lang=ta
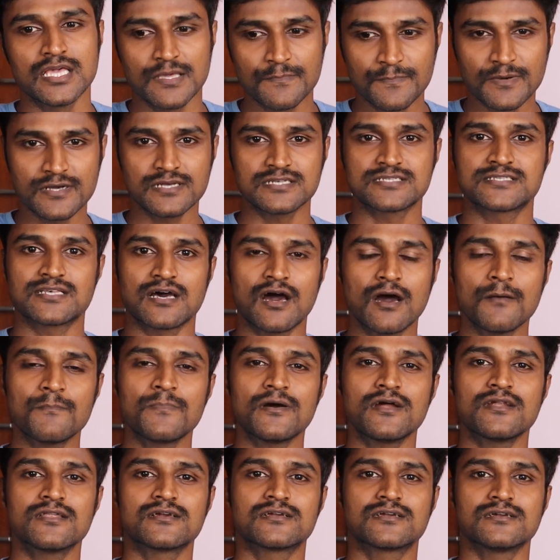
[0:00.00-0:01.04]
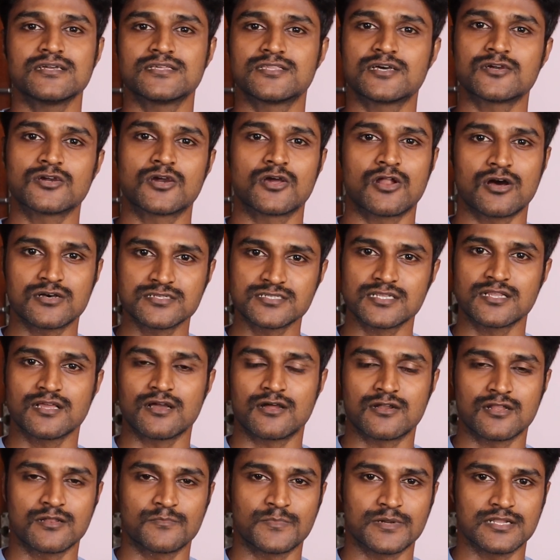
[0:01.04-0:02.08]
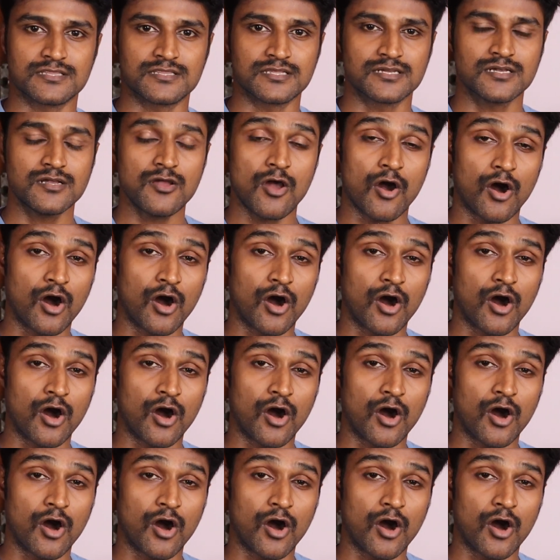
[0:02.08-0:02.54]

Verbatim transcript: இப்போ சாப்பாடுக்கு ஏதாவது கிராசரி ஆர்டர் பண்ணுறதுக்கு